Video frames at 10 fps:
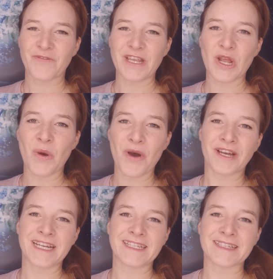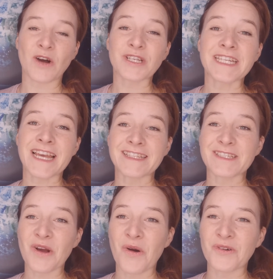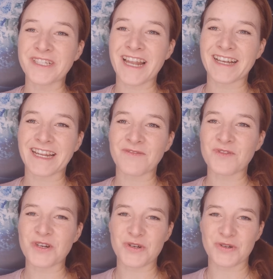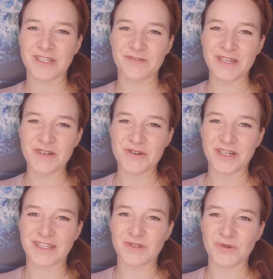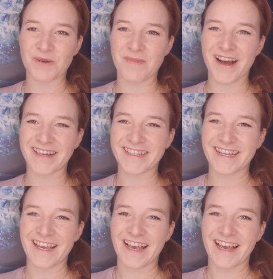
Viele hören es, auch die Nancy Holden hat ein wunderschönes Video schon dazu gemacht,